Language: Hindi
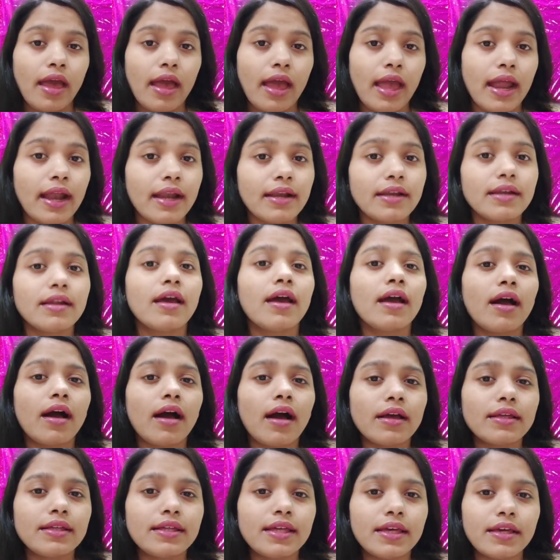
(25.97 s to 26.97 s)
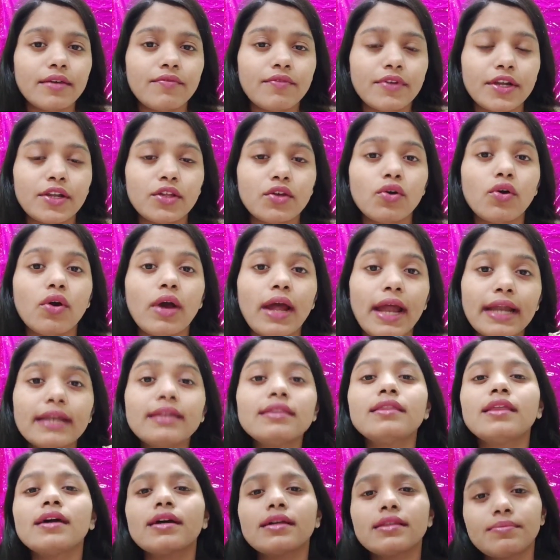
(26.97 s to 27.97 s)
एंड ये वीडियो एंड
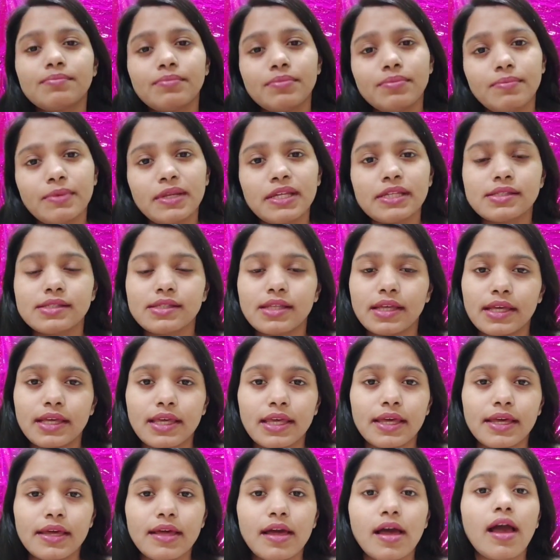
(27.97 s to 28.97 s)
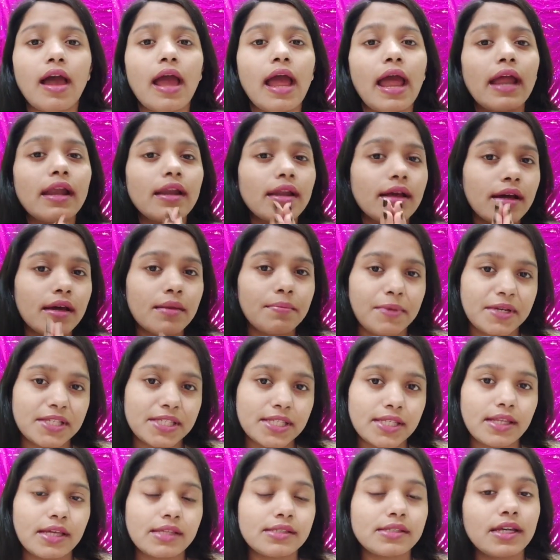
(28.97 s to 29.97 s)
तक प्लीज़ देखिएगा एंड अगर
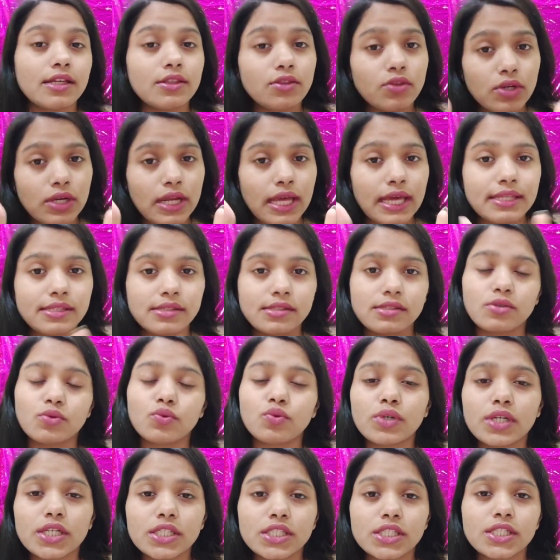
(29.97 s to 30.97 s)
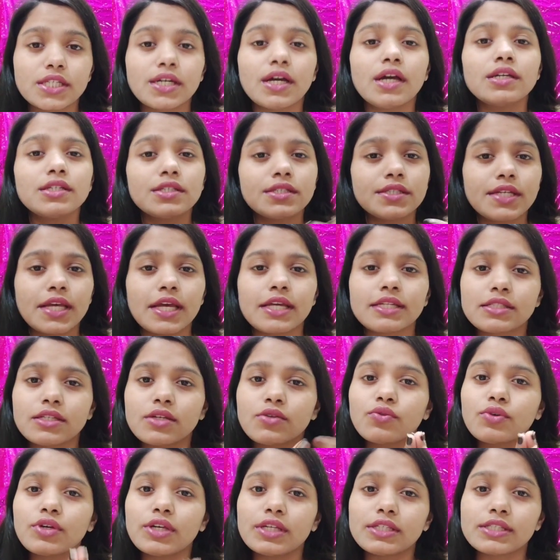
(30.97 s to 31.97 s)
पसंद आ जाए तो लाइक ज़रूर कीजिएगा शेयर
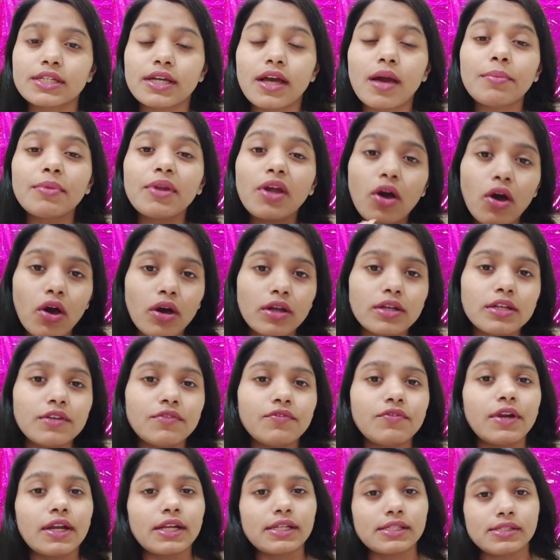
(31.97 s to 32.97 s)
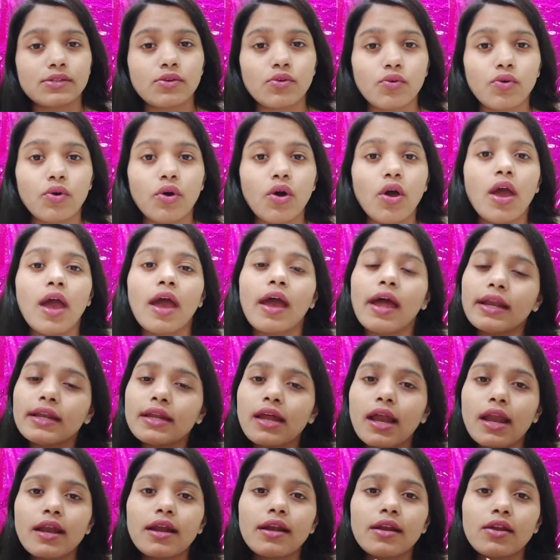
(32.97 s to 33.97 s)
ज़रूर कीजिएगा अपने हॉनी फ्रेंड्स को एंड
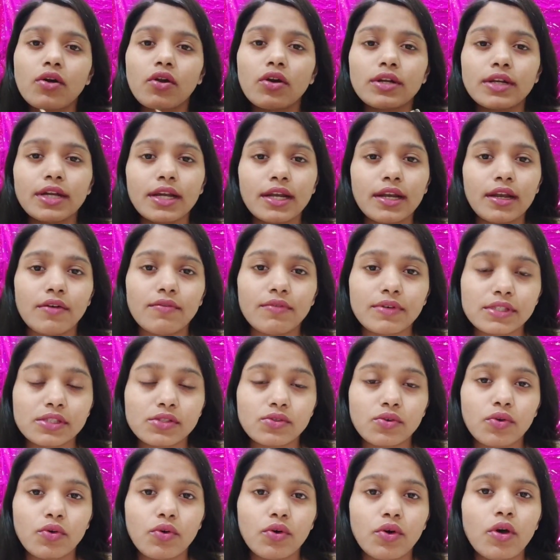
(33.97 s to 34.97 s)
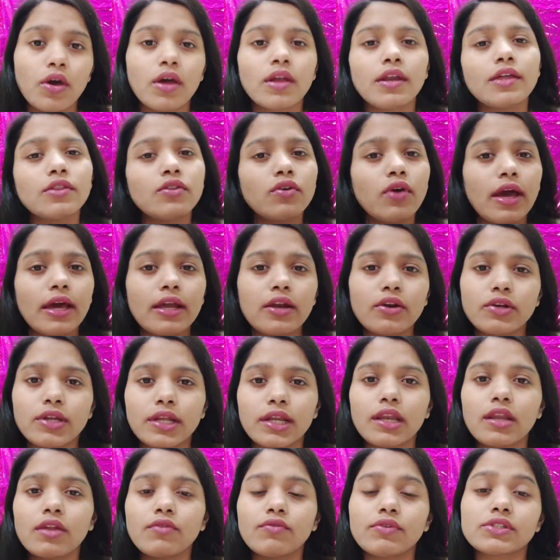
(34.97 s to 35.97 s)
एडल्ट कंटेंट लवर्स को नहीं तो
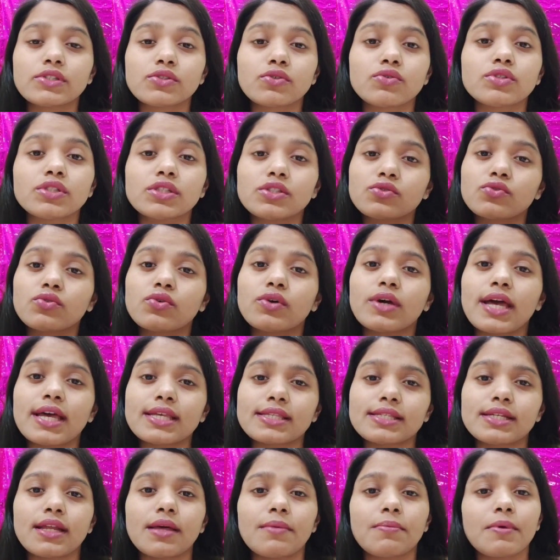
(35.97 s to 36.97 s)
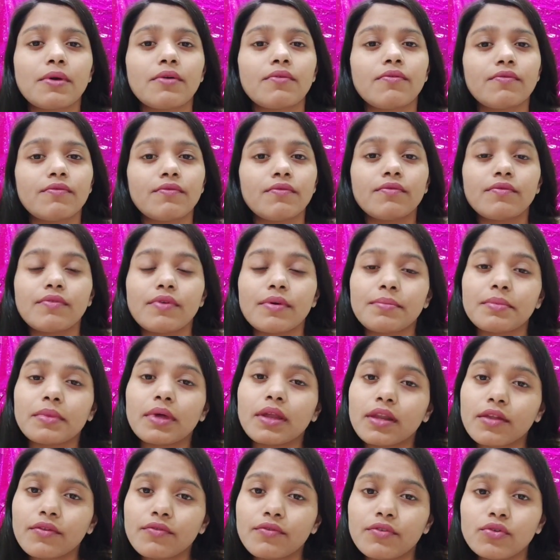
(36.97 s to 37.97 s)
एरोटिक लवर्स को जिसको ऐसे टाइप के
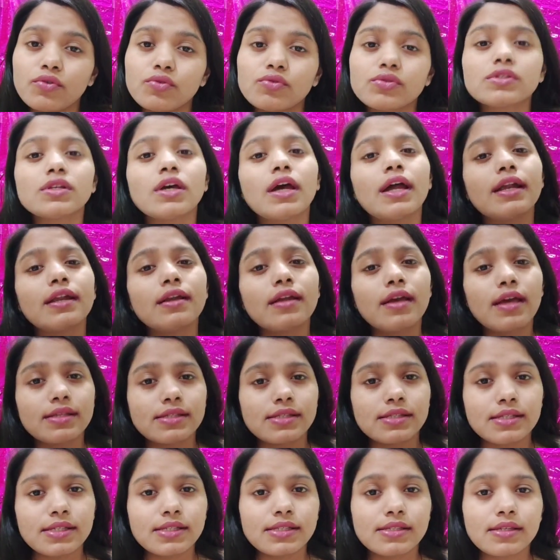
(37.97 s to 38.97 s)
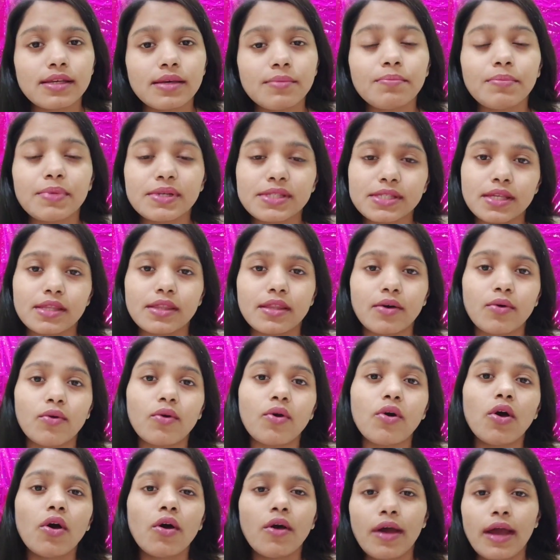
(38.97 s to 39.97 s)
रिव्यूज़ एंड ऐसी चीज़ें पसंद हो
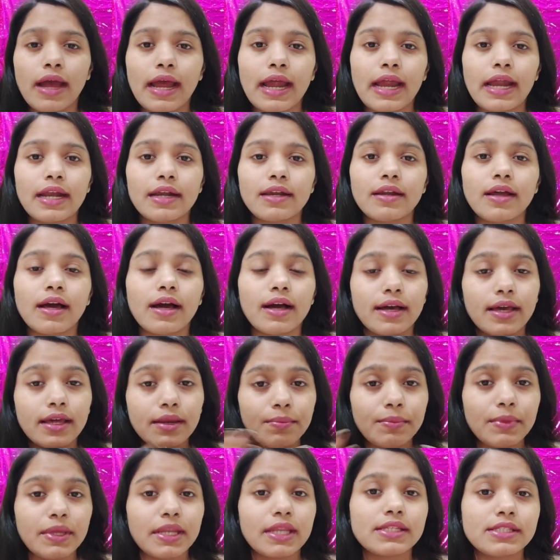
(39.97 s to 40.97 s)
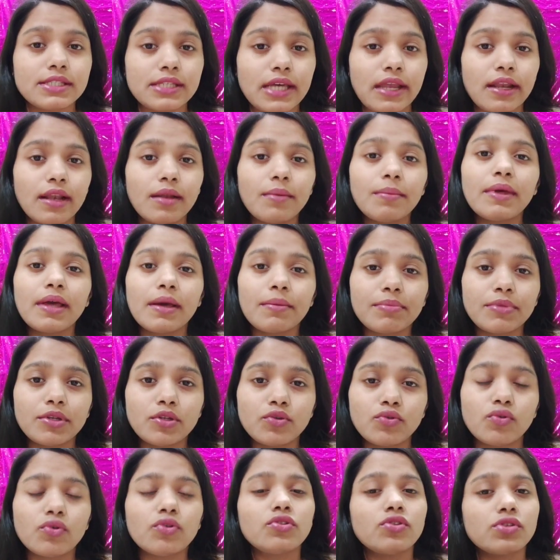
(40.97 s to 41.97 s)
एंड अगर मेरे चैनल में आप
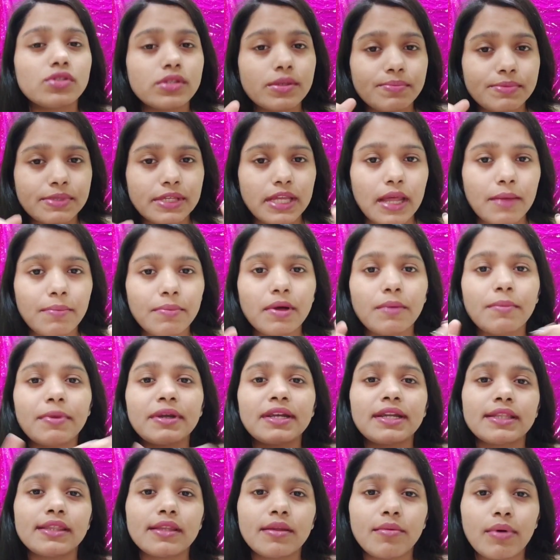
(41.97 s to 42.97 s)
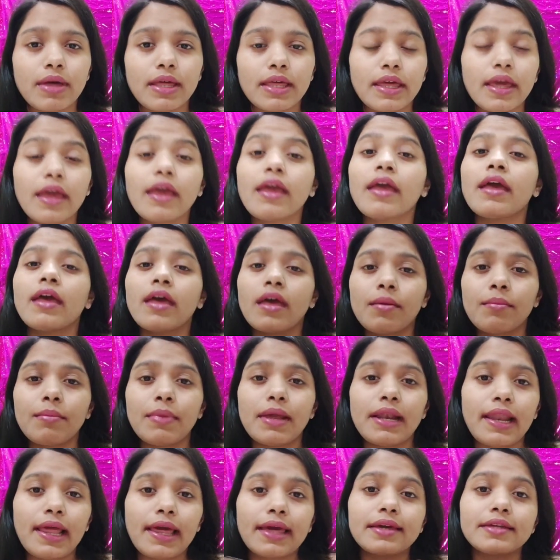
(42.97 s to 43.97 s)
न्यू हो तो सब्सक्राइब का बटन दबाइए
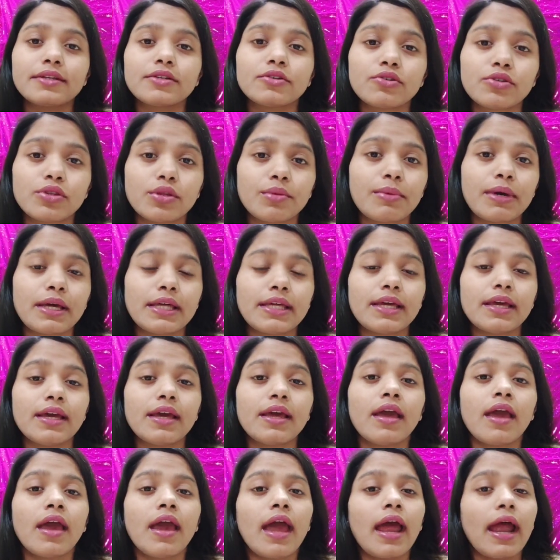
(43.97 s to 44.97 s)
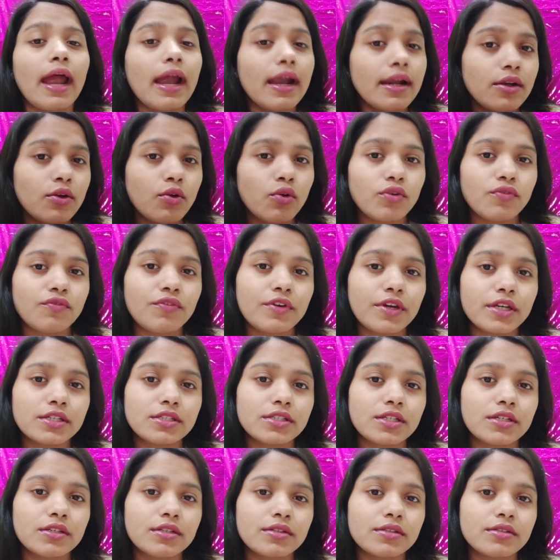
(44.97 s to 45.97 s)
बेल आइकन को दबाइए एंड
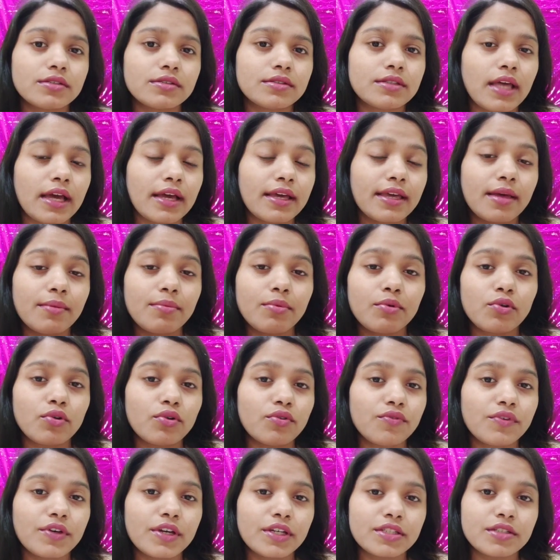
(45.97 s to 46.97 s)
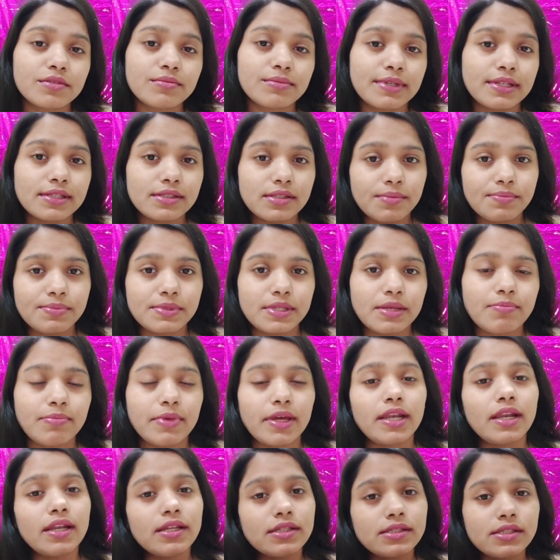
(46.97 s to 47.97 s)
नोटिफिकेशन ताकि आपको नोटिफिकेशन मिले सबसे
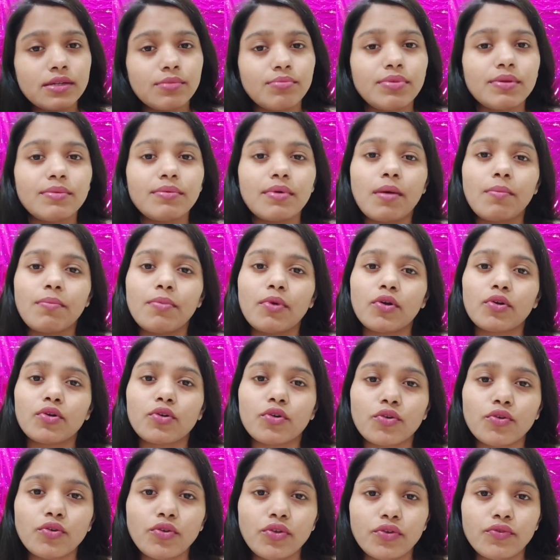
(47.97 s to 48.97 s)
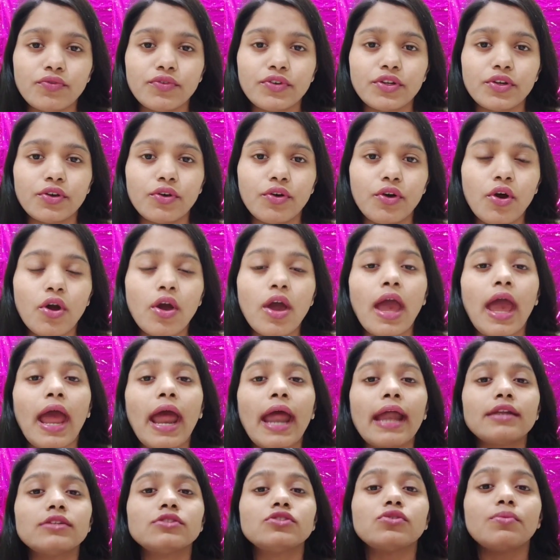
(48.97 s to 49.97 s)
पहले जब भी मैं अपलोड करूँ न्यू वीडियो
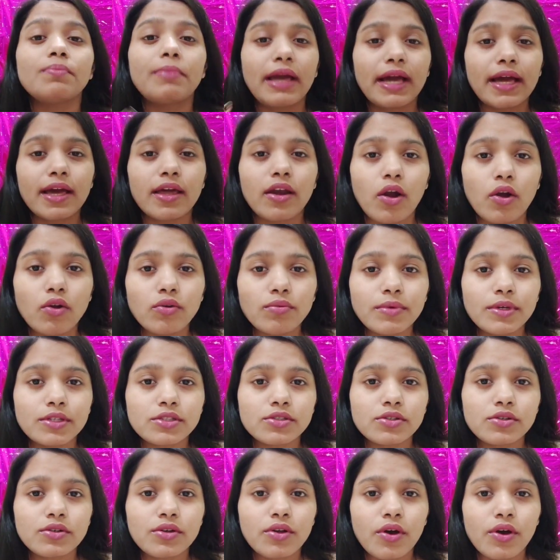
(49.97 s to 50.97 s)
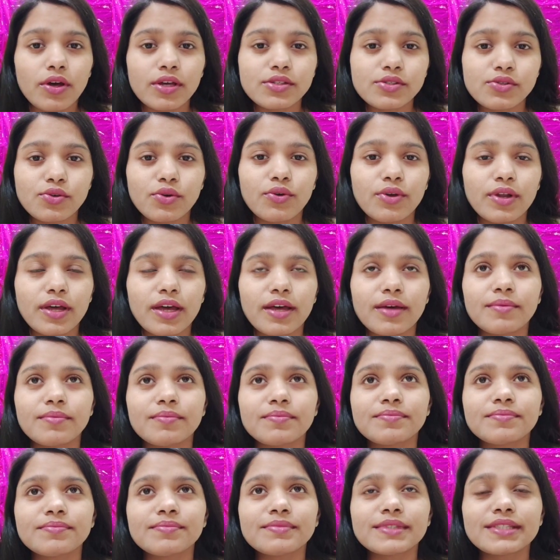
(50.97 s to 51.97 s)
एंड जो बैकग्राउंड में जो नॉइज़ हो रहा
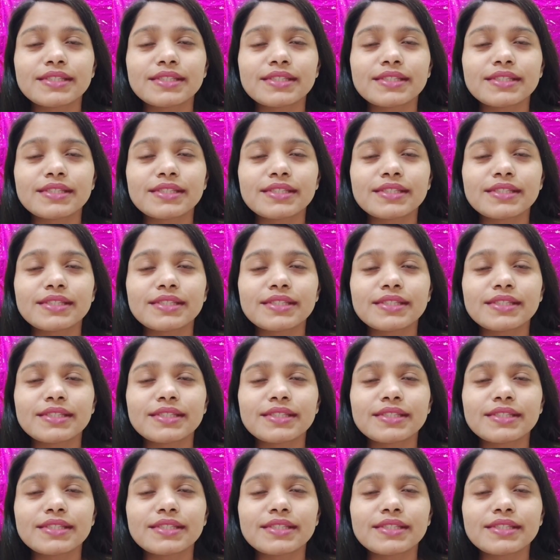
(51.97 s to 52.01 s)
है